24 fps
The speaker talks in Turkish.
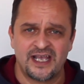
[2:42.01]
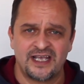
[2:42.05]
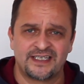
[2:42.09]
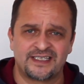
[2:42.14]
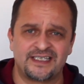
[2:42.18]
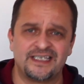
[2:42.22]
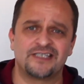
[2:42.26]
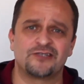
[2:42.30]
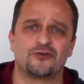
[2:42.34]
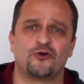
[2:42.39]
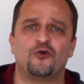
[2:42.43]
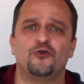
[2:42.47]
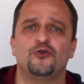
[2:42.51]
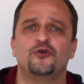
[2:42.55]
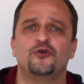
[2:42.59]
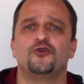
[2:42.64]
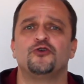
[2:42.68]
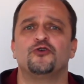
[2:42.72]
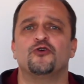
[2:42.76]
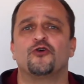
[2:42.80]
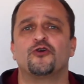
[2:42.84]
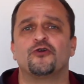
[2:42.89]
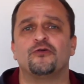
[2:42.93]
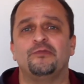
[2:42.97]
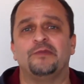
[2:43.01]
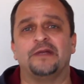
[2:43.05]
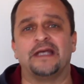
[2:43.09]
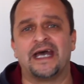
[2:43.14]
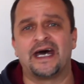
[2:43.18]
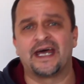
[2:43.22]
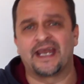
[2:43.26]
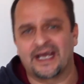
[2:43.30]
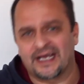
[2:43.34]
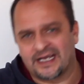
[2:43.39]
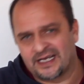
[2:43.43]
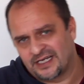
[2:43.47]
Siz onu
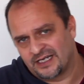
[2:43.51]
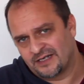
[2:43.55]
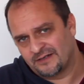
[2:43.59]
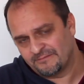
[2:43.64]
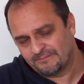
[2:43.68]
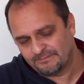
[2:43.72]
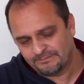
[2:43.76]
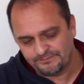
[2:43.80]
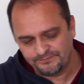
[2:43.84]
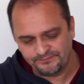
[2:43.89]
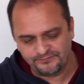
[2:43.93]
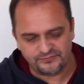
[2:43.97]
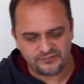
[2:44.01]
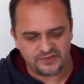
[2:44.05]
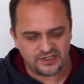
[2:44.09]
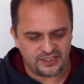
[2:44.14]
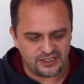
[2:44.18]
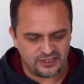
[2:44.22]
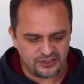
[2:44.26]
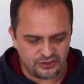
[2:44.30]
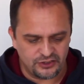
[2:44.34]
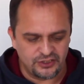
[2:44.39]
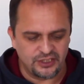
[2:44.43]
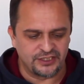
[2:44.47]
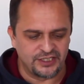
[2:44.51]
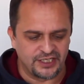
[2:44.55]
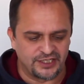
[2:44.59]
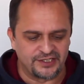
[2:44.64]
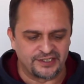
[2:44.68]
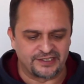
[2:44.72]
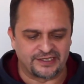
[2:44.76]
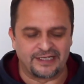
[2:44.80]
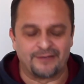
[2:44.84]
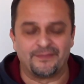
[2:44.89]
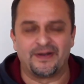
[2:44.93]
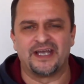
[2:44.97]
yorumlayarak
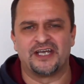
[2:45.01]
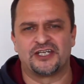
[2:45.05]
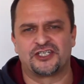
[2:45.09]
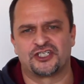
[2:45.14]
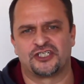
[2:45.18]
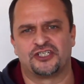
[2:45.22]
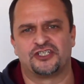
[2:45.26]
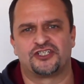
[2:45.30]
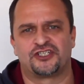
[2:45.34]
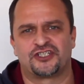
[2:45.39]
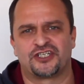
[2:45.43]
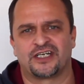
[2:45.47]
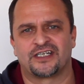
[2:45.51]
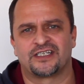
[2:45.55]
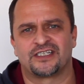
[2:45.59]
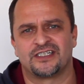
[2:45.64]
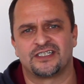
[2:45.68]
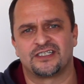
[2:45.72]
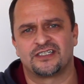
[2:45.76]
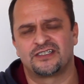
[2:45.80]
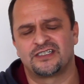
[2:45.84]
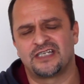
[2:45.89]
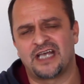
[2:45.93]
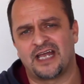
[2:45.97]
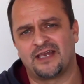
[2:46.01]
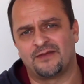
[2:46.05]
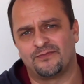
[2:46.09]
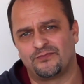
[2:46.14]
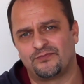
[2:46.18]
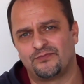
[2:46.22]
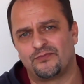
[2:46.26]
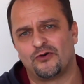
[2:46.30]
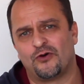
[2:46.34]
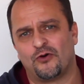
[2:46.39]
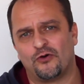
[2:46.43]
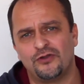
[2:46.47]
yanıtlamaya çalışacaksınız. Yani
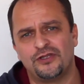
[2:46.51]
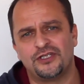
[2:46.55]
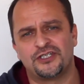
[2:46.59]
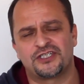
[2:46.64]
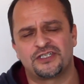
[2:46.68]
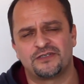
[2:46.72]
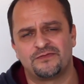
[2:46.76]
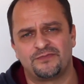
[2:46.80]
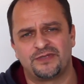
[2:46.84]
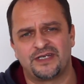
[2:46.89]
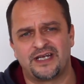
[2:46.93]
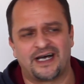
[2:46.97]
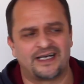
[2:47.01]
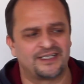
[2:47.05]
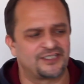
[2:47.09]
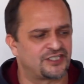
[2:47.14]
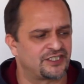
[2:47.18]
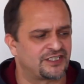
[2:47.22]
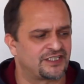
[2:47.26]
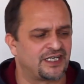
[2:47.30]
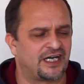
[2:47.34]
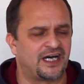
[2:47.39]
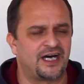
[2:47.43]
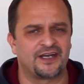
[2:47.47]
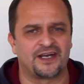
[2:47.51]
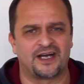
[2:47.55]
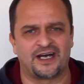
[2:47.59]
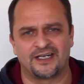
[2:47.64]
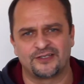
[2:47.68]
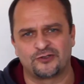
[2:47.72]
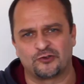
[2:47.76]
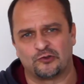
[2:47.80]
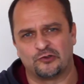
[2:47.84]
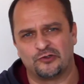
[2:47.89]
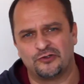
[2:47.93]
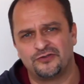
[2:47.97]
onun için birazcık daha
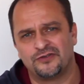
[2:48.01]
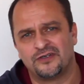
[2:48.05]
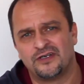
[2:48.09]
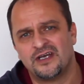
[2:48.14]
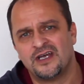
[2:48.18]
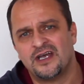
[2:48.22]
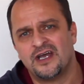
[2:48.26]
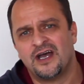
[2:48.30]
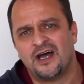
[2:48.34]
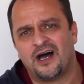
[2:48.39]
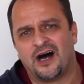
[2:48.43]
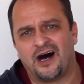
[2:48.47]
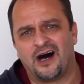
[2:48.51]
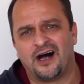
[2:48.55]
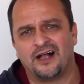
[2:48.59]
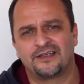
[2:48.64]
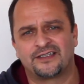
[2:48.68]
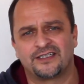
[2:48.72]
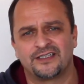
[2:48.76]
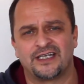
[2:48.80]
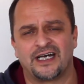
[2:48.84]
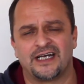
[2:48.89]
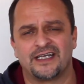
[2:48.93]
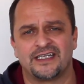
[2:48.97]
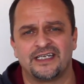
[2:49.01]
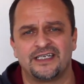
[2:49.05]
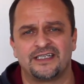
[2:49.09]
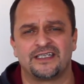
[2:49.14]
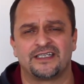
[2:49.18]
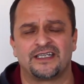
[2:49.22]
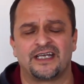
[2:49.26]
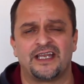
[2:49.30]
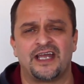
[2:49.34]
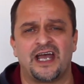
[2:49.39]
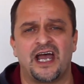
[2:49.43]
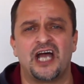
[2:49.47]
rahat olun. 6'dan
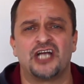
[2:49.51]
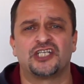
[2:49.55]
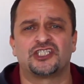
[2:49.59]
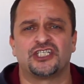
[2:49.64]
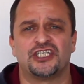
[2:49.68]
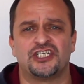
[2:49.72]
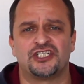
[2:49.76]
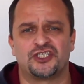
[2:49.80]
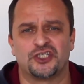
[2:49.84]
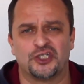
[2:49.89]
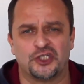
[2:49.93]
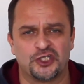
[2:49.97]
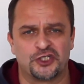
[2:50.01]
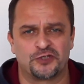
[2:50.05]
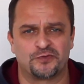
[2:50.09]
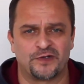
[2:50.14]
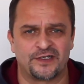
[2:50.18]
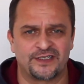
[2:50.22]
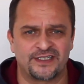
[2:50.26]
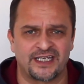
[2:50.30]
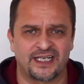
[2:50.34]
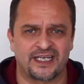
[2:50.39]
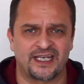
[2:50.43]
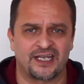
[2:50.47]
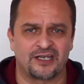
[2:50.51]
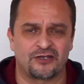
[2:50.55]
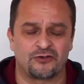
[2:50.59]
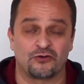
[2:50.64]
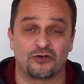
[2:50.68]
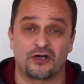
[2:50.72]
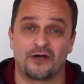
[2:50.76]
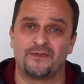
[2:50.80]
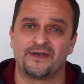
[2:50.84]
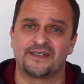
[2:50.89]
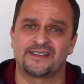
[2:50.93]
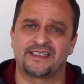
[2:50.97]
7'den her şeye çalışmanıza gerek
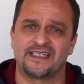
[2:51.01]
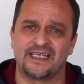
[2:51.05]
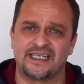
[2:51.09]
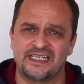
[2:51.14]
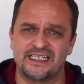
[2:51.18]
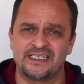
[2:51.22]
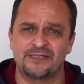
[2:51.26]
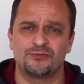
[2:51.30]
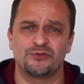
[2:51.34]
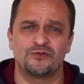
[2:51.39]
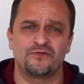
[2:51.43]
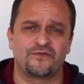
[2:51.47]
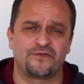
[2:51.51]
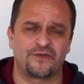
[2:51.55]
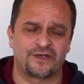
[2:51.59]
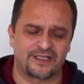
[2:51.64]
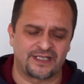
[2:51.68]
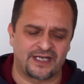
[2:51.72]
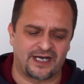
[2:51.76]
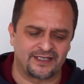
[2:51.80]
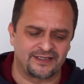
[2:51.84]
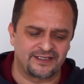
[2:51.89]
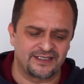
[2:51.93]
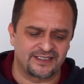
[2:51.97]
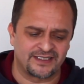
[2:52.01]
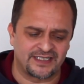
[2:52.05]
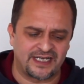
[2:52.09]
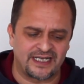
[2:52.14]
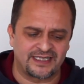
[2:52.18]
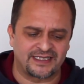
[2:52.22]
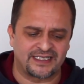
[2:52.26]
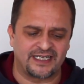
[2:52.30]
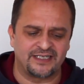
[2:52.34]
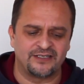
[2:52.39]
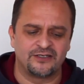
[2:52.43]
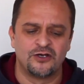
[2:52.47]
yok. Ama 8 müfredatı
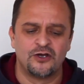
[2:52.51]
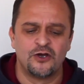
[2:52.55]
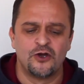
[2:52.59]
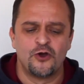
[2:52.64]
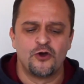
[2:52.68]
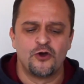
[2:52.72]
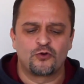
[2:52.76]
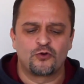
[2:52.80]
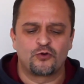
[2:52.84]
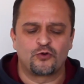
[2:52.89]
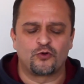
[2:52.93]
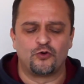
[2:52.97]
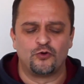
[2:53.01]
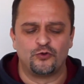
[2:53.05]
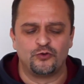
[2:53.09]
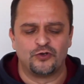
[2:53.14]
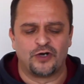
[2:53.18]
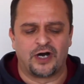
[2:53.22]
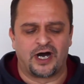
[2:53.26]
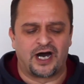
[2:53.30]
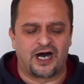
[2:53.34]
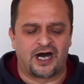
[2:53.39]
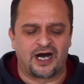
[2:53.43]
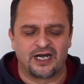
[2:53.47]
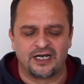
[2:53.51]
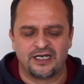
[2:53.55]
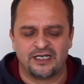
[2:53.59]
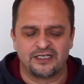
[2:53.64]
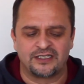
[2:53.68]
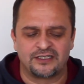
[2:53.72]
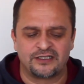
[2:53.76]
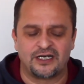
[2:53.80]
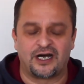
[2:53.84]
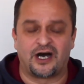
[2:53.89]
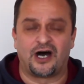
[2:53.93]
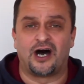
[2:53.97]
zaten konu
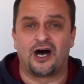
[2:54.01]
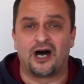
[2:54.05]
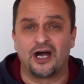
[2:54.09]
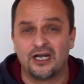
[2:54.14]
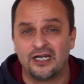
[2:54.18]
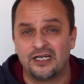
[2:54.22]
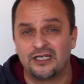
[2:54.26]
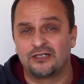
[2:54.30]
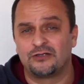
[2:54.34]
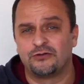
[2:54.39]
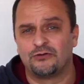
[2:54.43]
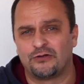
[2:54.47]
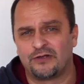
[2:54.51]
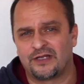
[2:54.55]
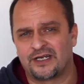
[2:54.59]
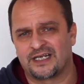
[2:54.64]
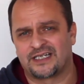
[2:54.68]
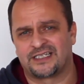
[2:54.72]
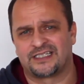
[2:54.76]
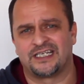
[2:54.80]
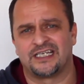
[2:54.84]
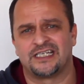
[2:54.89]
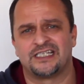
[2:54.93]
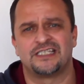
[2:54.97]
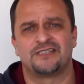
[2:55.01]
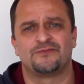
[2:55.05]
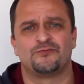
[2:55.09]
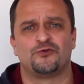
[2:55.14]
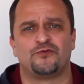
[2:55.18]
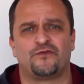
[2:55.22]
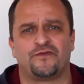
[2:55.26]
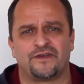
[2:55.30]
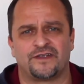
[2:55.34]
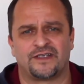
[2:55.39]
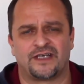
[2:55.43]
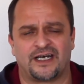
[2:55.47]
ağırlıklı ağırlıklı olarak 8
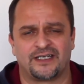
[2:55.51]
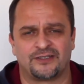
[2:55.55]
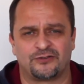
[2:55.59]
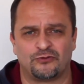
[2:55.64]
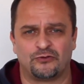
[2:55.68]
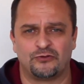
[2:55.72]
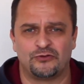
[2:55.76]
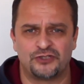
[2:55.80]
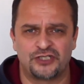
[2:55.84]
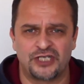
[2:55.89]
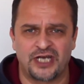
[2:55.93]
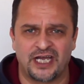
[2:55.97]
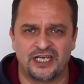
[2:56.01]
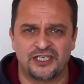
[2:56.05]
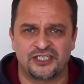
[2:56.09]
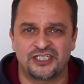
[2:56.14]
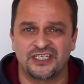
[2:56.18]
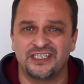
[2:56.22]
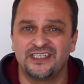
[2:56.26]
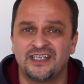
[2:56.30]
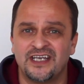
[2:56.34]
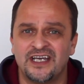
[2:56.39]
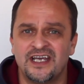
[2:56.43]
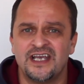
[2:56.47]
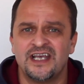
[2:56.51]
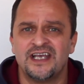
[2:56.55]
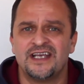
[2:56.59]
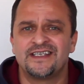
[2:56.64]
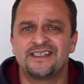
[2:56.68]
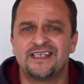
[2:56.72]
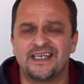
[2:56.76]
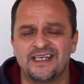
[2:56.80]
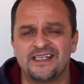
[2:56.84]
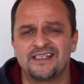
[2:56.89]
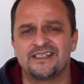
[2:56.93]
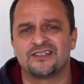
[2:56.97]
müfredatı olacağı için
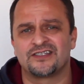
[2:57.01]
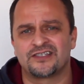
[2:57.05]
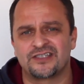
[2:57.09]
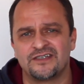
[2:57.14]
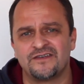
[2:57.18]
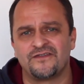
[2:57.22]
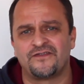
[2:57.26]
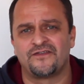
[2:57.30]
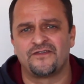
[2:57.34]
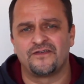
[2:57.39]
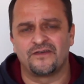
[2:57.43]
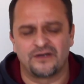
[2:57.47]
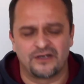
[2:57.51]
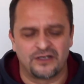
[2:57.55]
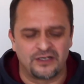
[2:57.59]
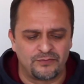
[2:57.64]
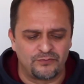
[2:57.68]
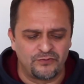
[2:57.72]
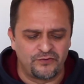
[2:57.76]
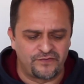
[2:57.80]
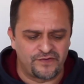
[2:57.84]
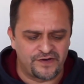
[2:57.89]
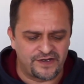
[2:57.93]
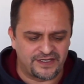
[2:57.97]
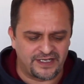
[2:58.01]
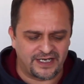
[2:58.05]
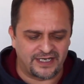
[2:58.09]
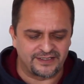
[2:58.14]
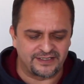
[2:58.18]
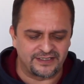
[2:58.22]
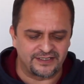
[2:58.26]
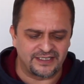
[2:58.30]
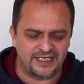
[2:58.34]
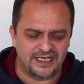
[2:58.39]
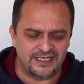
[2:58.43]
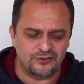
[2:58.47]
8. sınıf e,
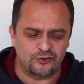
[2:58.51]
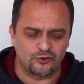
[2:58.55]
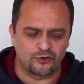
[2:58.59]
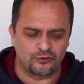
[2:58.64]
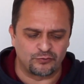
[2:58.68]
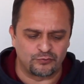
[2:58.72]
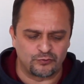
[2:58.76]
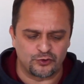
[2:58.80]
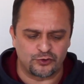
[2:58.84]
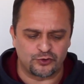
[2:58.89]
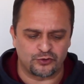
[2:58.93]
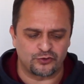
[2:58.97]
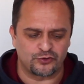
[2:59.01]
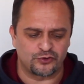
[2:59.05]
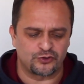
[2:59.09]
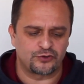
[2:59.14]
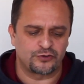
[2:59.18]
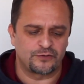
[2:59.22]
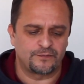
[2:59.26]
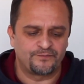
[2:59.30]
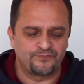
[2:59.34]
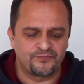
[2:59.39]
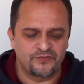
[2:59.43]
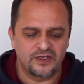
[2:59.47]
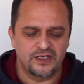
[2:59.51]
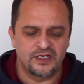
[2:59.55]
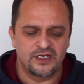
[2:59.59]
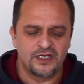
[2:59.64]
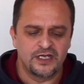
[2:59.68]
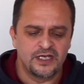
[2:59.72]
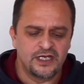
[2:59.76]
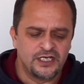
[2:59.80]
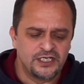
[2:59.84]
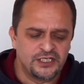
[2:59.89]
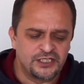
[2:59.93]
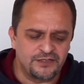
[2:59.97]
müfredatından sorumlusunuz.
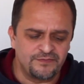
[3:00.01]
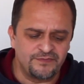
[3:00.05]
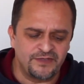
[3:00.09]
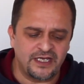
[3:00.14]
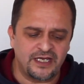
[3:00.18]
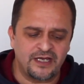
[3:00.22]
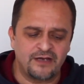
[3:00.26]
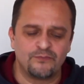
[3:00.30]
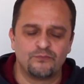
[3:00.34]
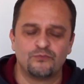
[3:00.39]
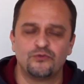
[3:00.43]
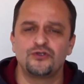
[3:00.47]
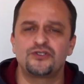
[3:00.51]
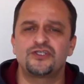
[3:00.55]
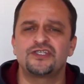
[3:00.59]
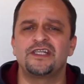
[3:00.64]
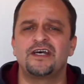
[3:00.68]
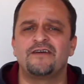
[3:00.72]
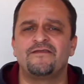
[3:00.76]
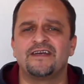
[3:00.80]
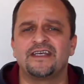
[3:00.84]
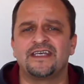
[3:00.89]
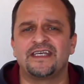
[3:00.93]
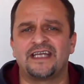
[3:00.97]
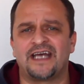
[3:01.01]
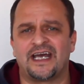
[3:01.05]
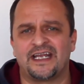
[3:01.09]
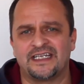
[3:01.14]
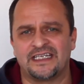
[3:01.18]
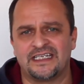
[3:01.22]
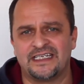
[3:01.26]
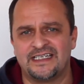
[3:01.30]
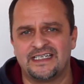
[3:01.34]
Şimdi bu sınava giren